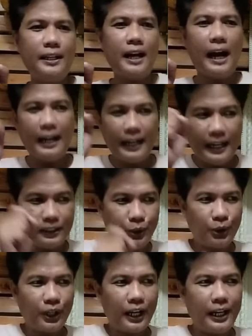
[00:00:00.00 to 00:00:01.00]
hanggat
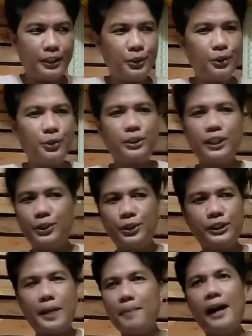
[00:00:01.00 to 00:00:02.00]
yung relasyon ko sa Diyos
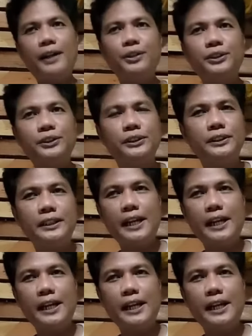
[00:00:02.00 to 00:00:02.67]
ay maayos,